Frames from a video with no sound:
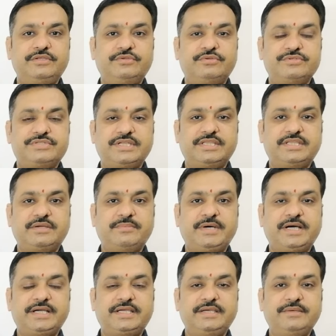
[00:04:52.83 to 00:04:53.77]
तो
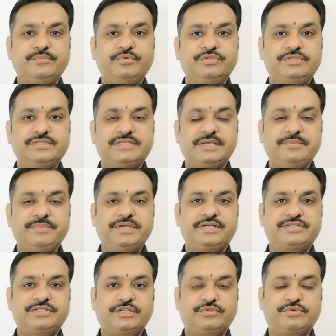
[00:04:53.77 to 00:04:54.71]
चंद्रमा की बुद्ध से भी
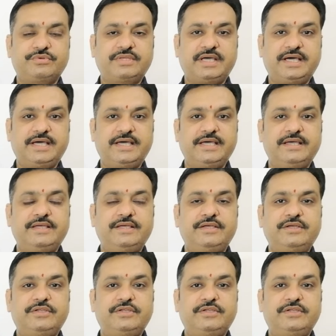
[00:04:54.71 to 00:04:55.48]
शत्रुता है